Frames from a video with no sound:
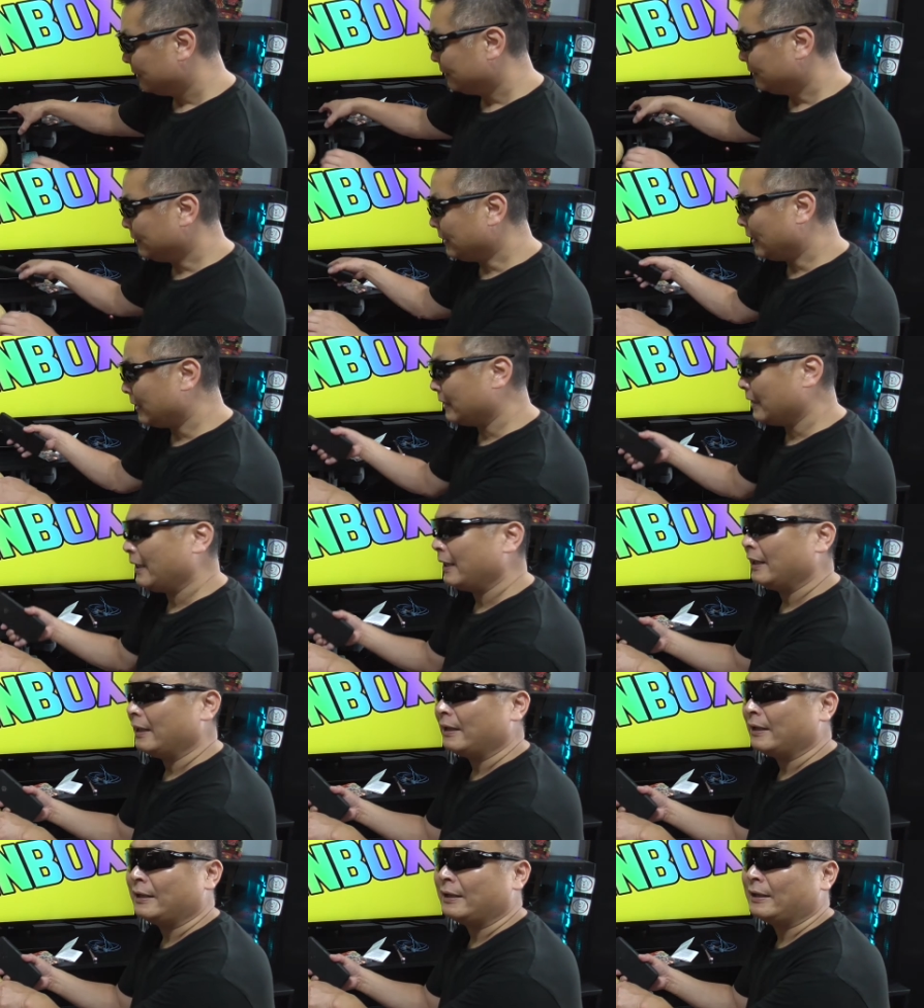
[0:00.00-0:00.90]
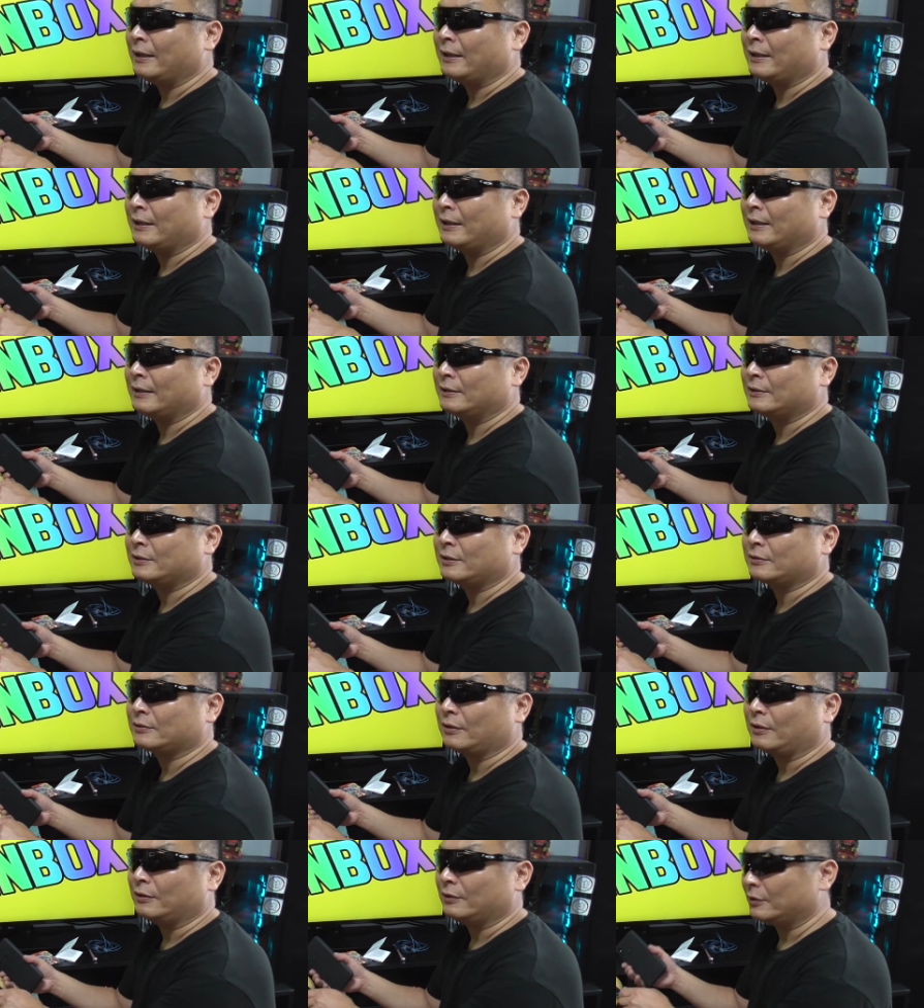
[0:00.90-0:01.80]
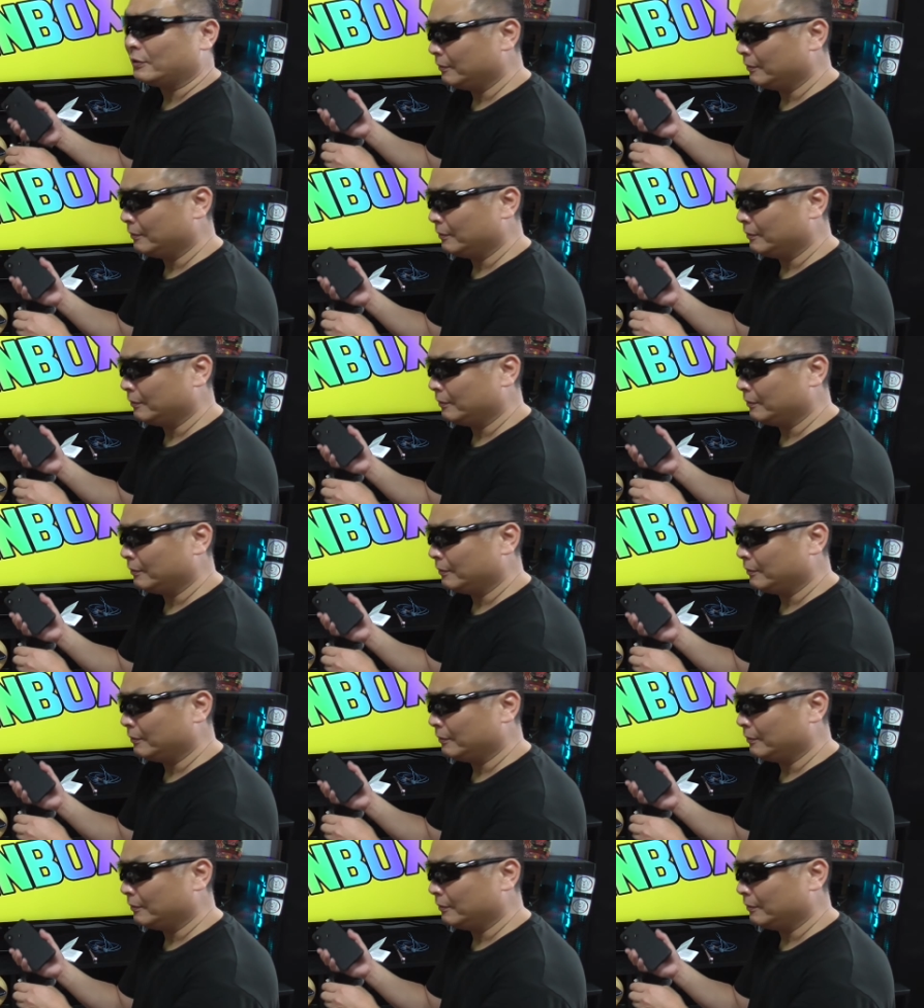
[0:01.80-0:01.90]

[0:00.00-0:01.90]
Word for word: じゃあね、えー、ちょっと